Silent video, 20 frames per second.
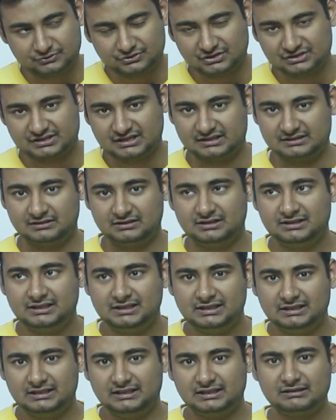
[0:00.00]
कुछ अच्छा कर रहे
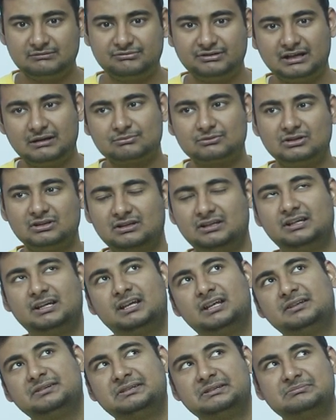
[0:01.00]
हैं लेकिन फिर आपको लगे
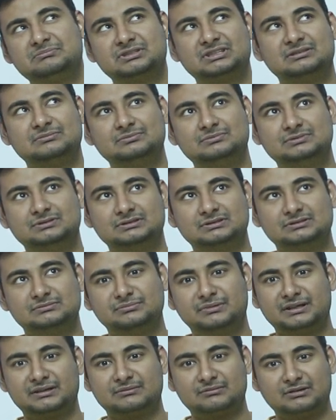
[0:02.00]
यार यार मतलब
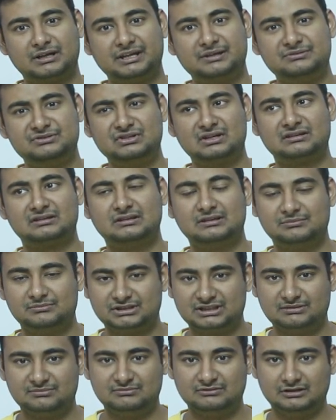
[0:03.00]
मैं कहीं जंगल
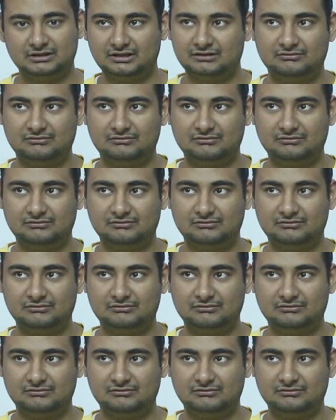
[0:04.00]
मतलब